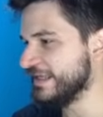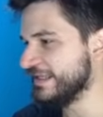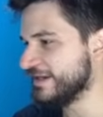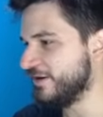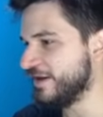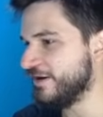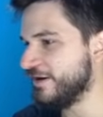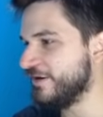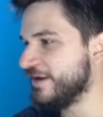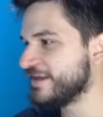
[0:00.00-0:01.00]
galera, olha,
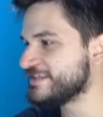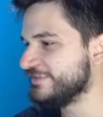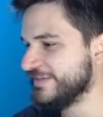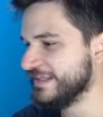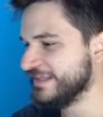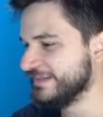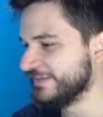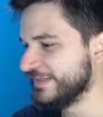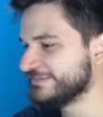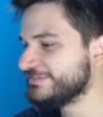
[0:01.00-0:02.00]
olha, olha as ovelhas ali,
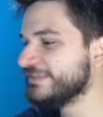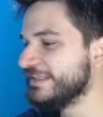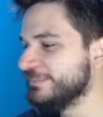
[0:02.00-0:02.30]
mano. Tudo